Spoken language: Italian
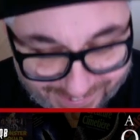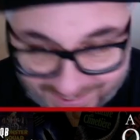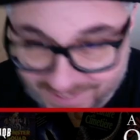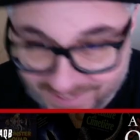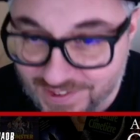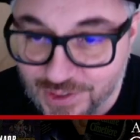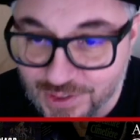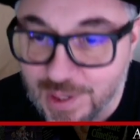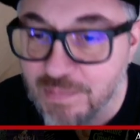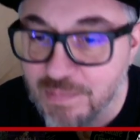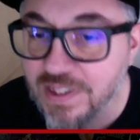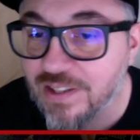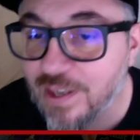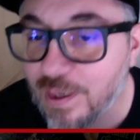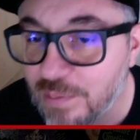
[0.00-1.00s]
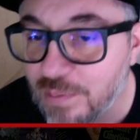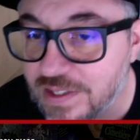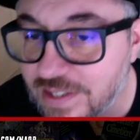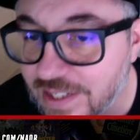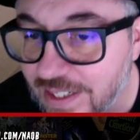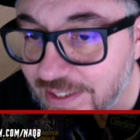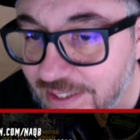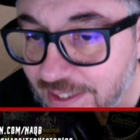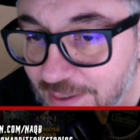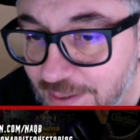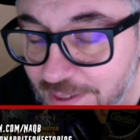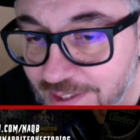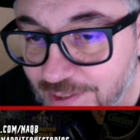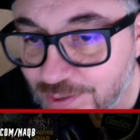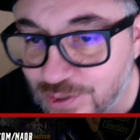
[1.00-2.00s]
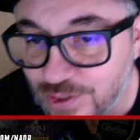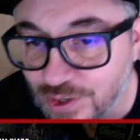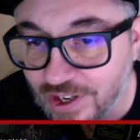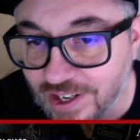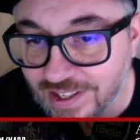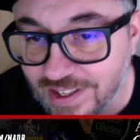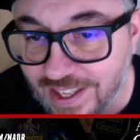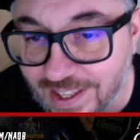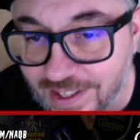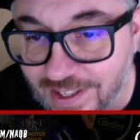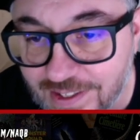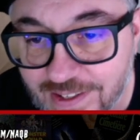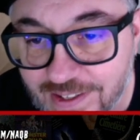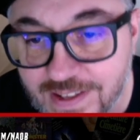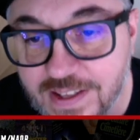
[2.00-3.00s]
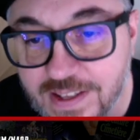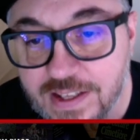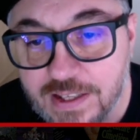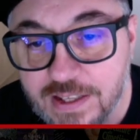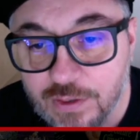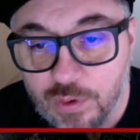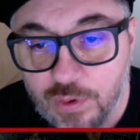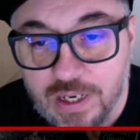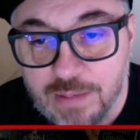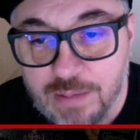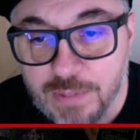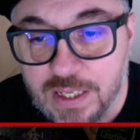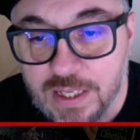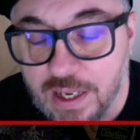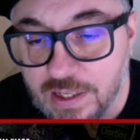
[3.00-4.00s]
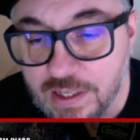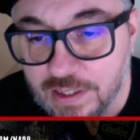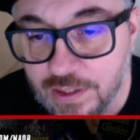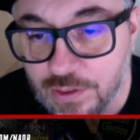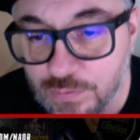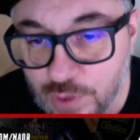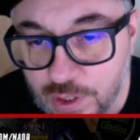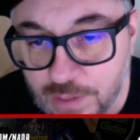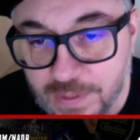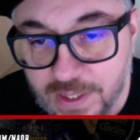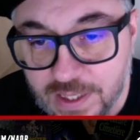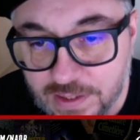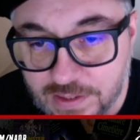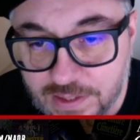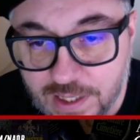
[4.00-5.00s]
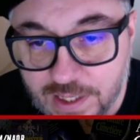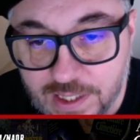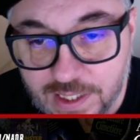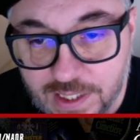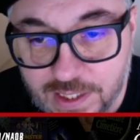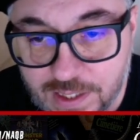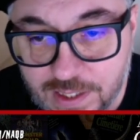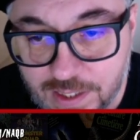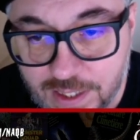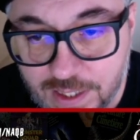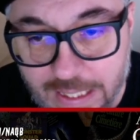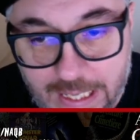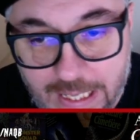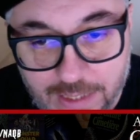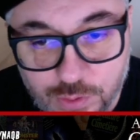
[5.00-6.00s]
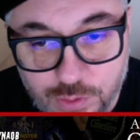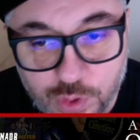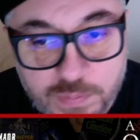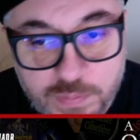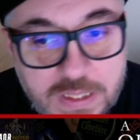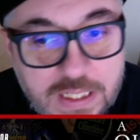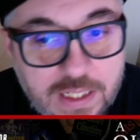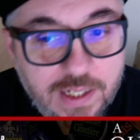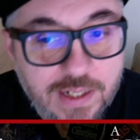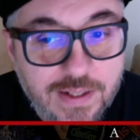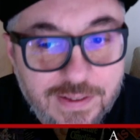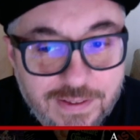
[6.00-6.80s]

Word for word: mi è venuta in mente una barzelletta che mi ha detto Giona ieri. Qual è il maiale che non vuole mai andare a dormire